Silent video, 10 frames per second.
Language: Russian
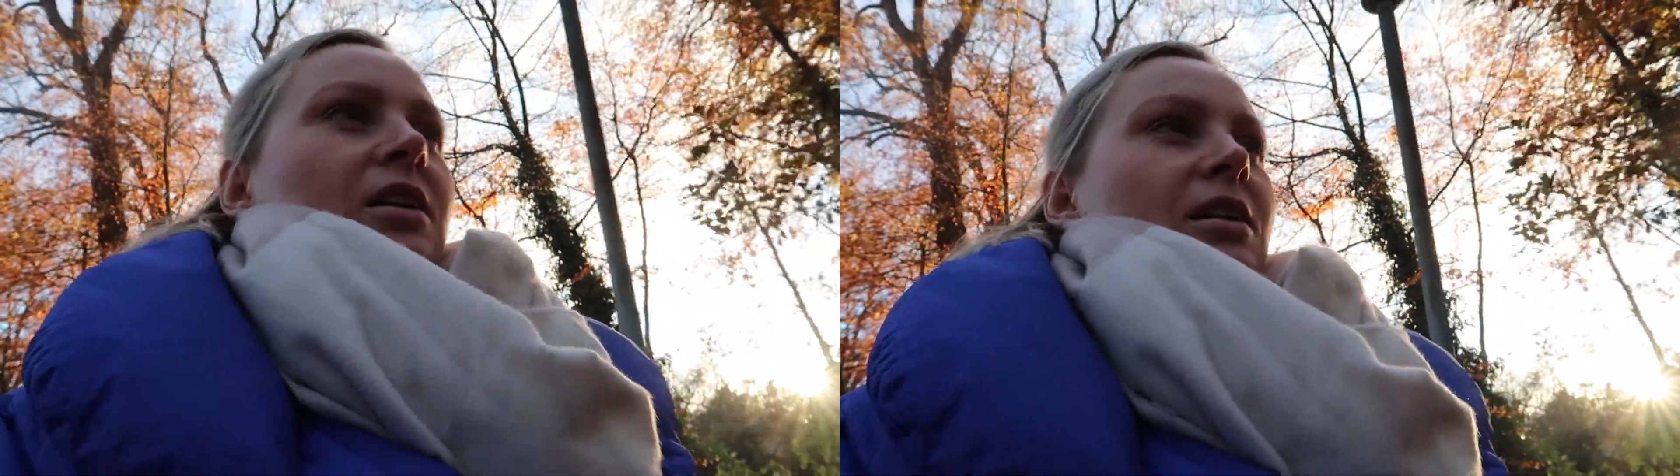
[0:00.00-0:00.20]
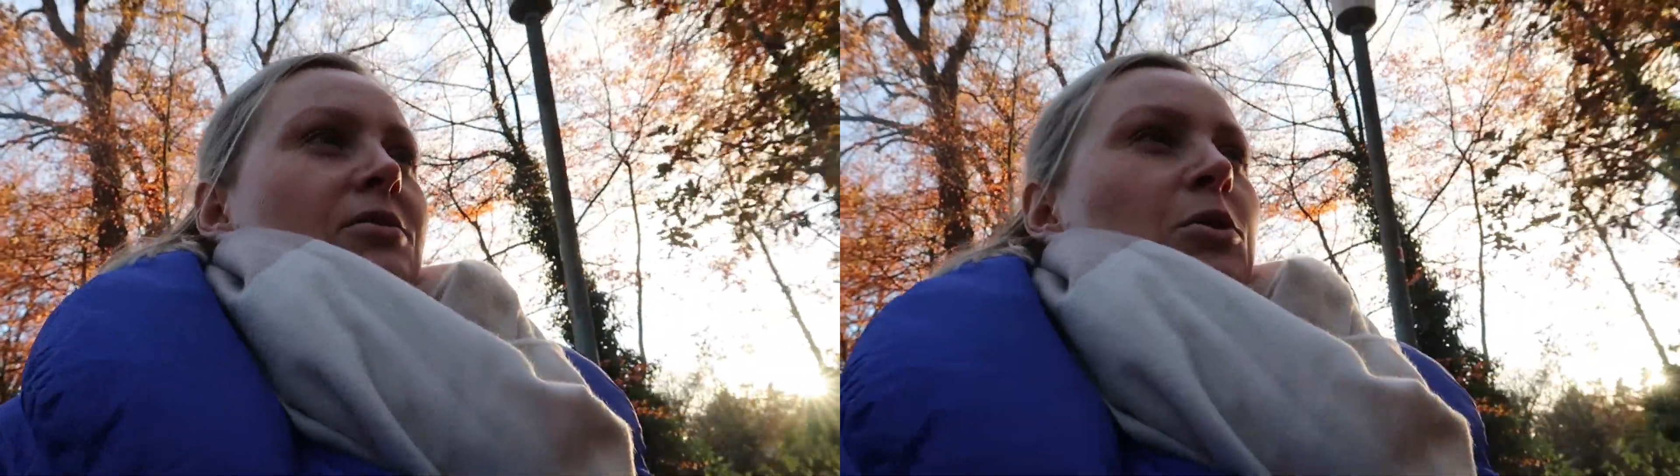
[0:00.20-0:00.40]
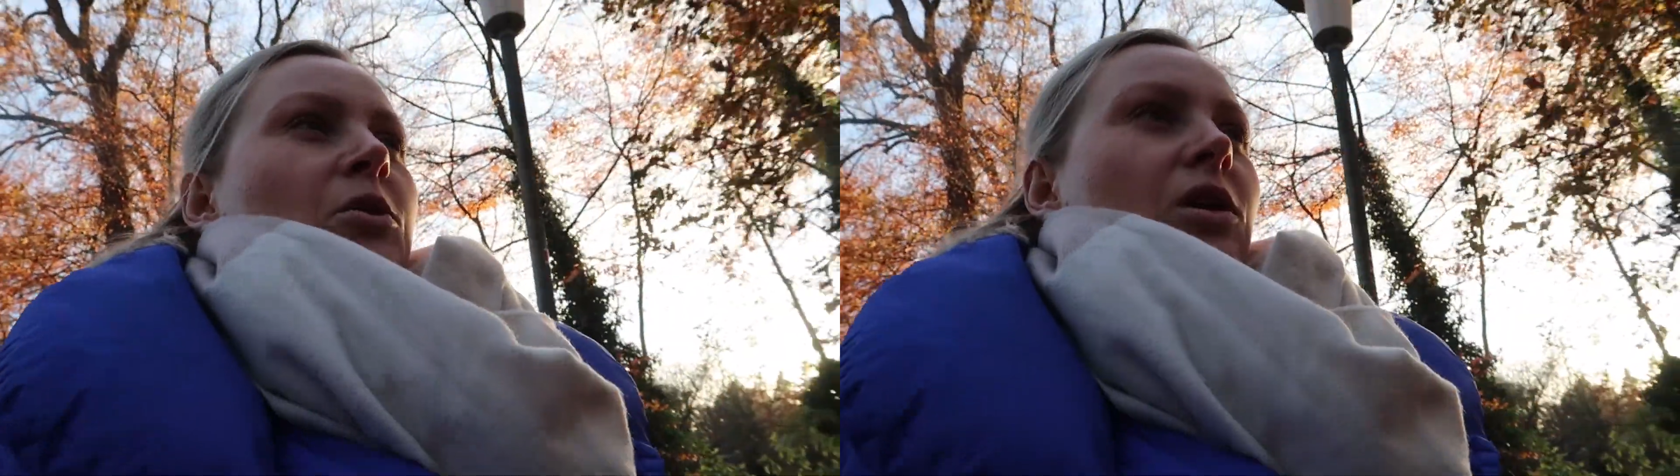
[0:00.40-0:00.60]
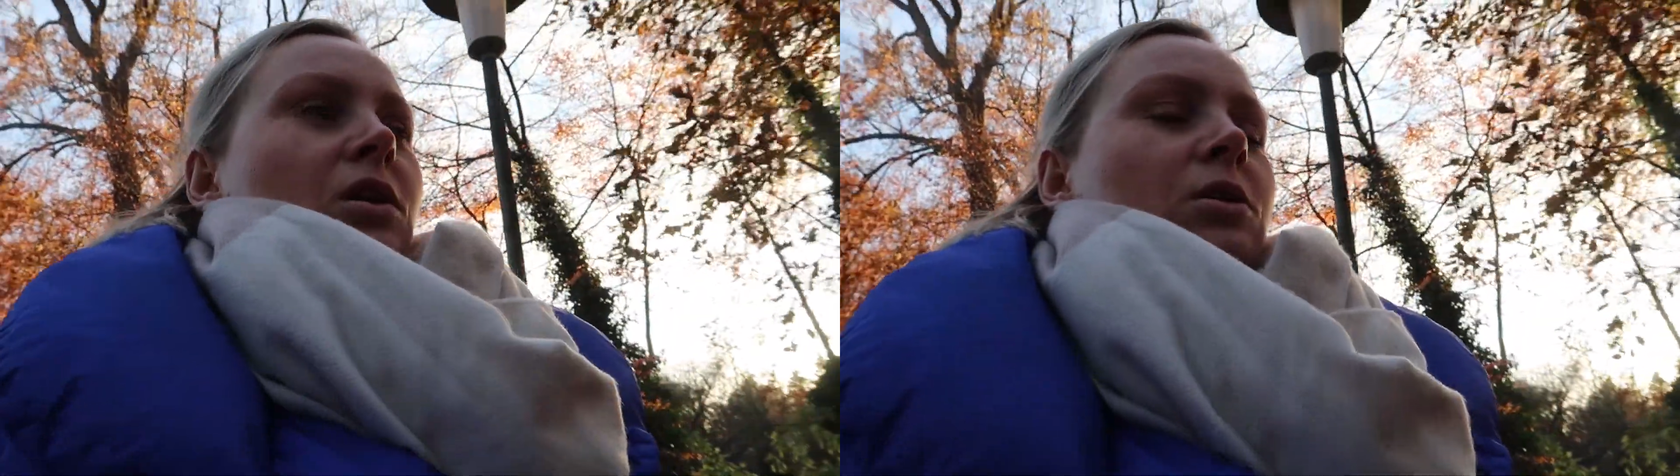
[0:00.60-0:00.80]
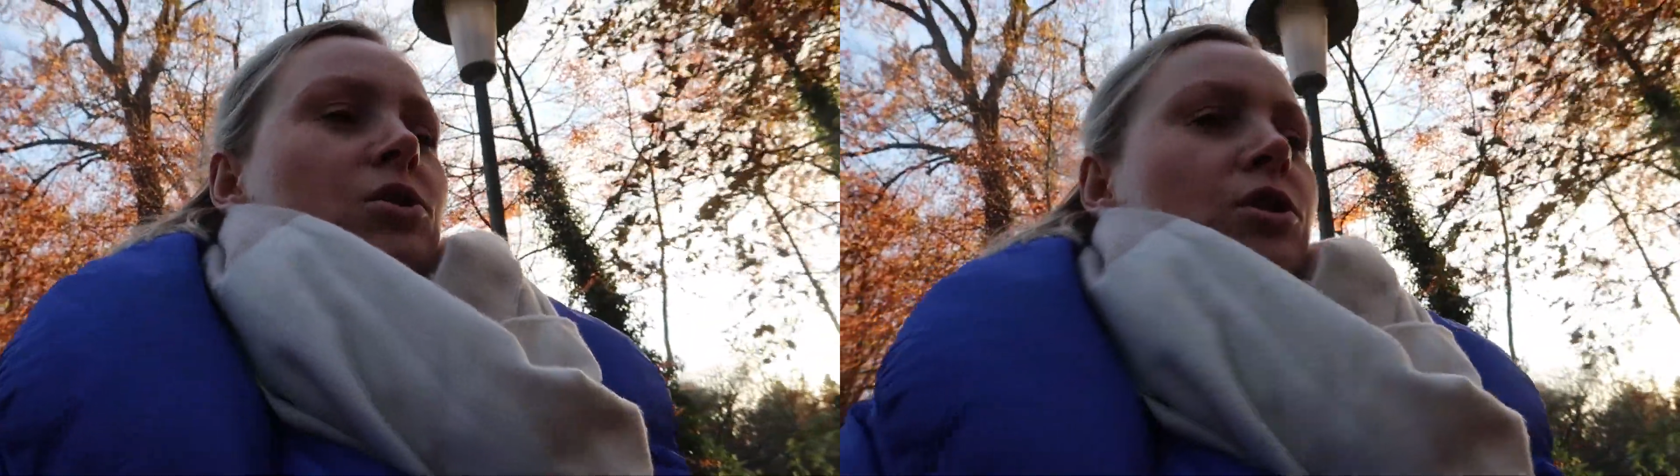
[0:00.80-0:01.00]
Я все-таки
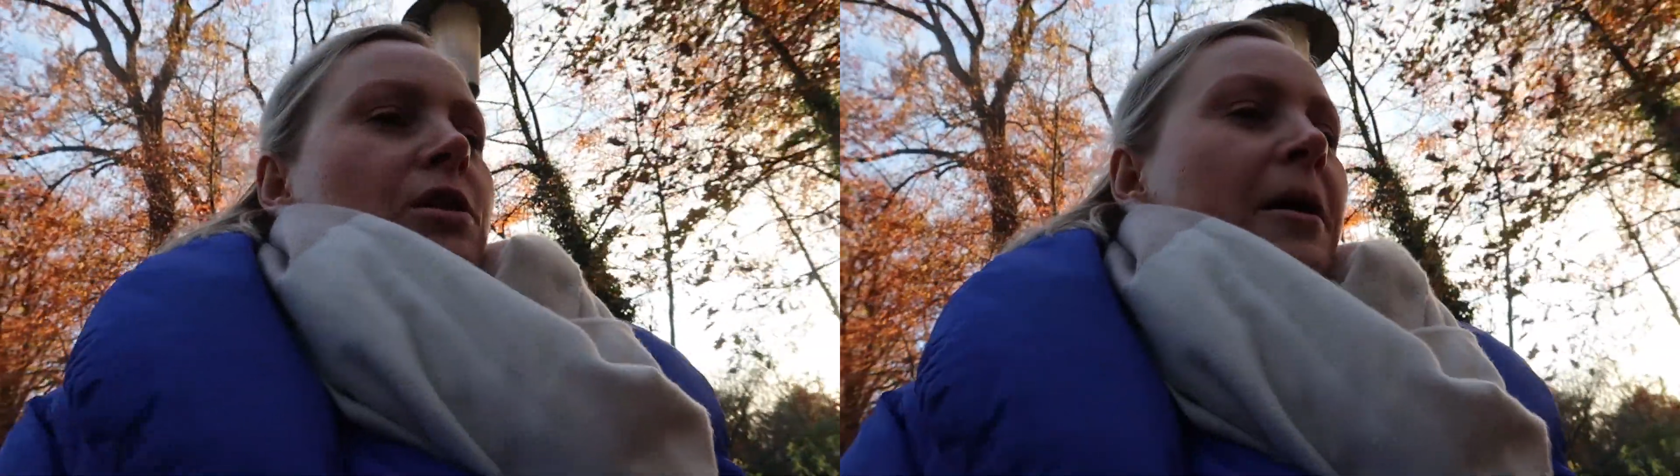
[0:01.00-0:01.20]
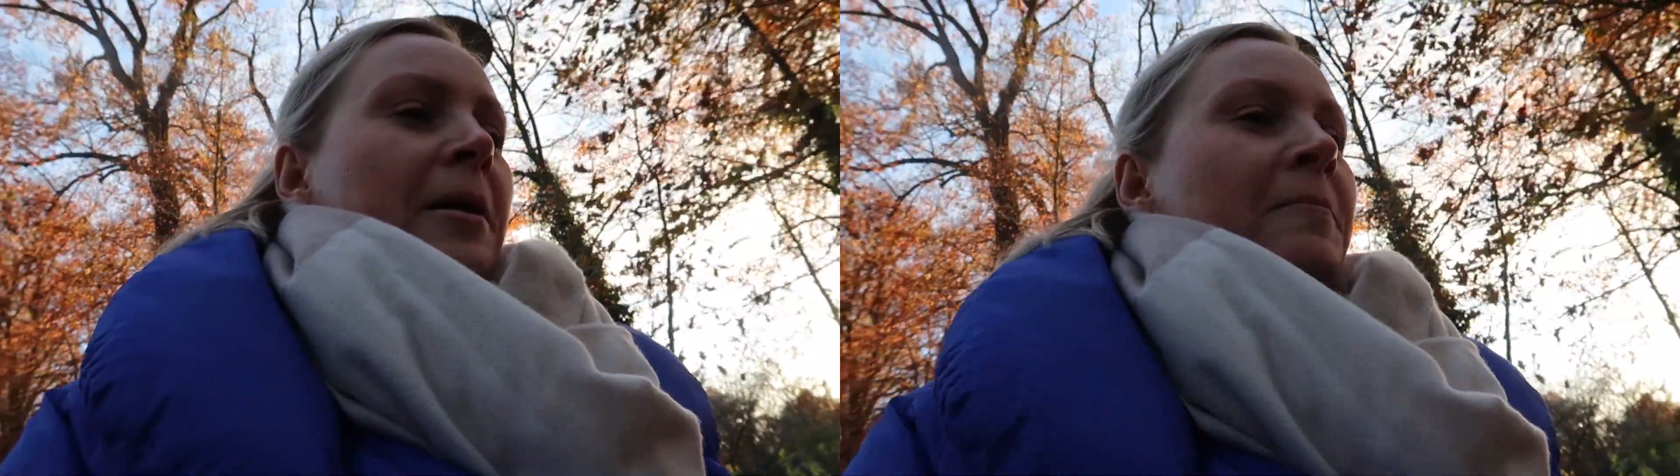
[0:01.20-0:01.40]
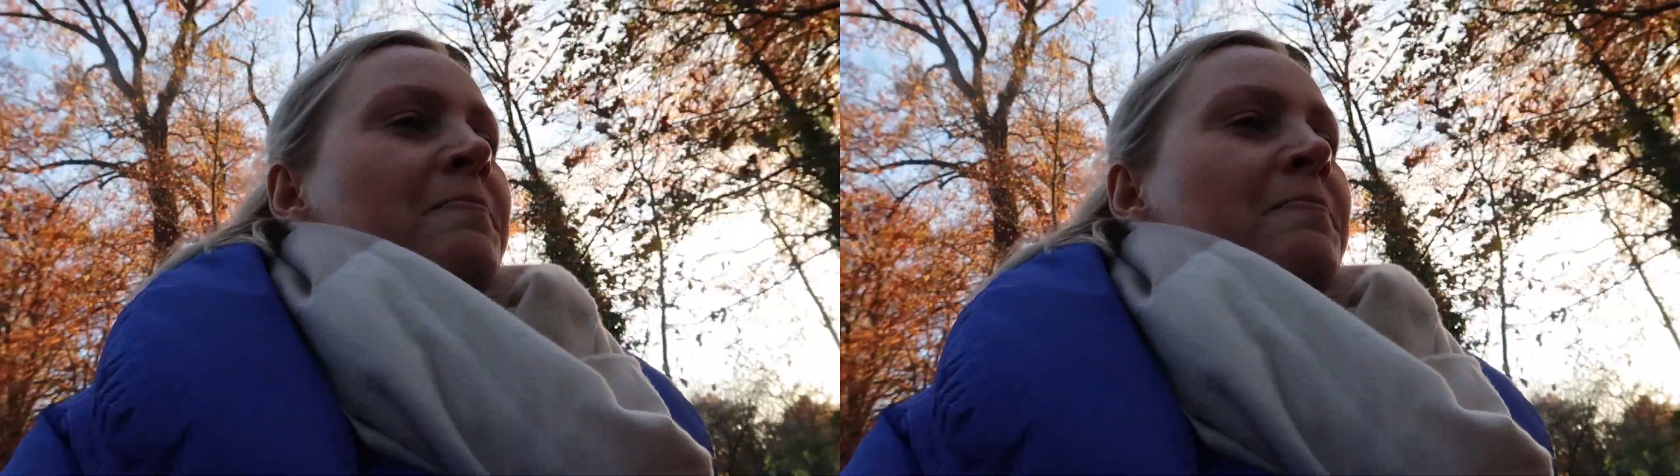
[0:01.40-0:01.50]
их решила